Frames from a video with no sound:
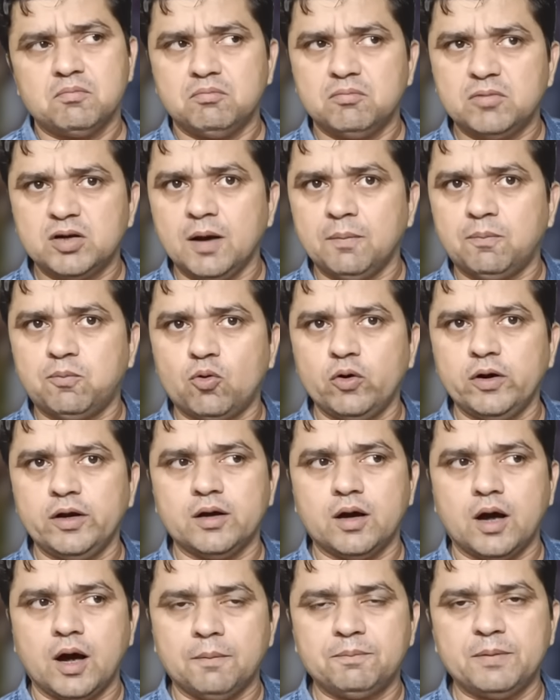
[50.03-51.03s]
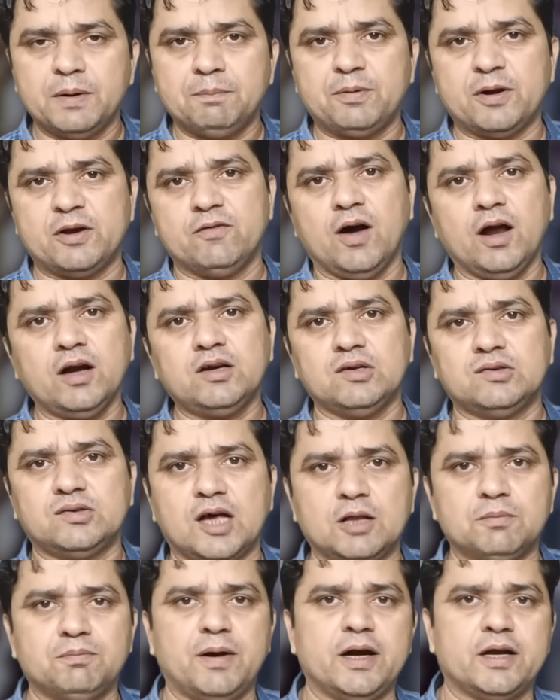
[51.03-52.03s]
मतलब कोई अपने परिवार के
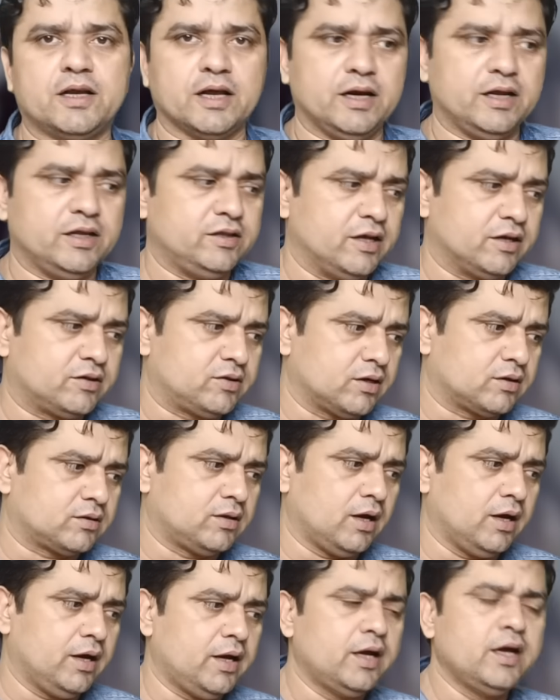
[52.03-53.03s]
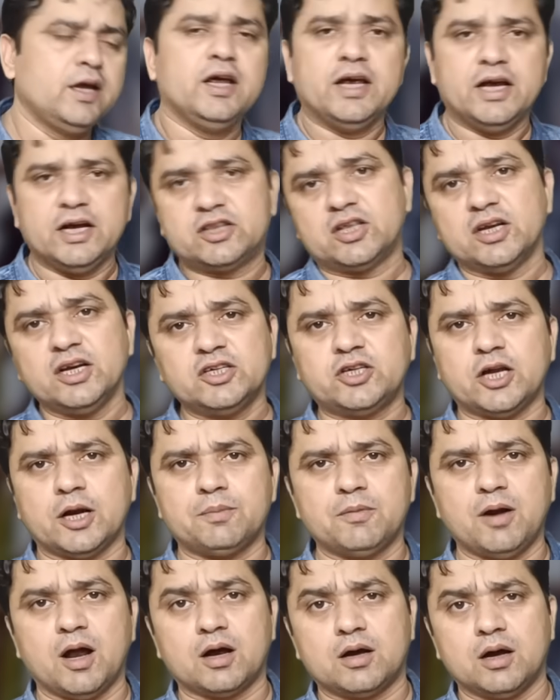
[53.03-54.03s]
साथ बैठ के नहीं देख सकता है इतनी
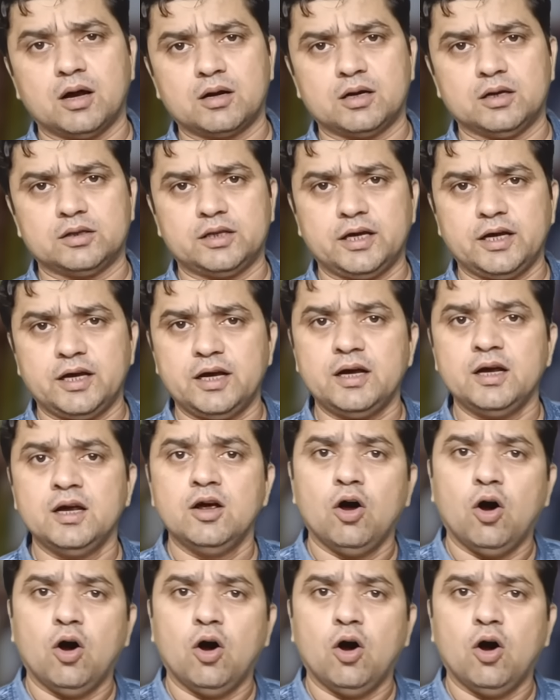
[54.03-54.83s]
शर्मनाक हरकतें हैं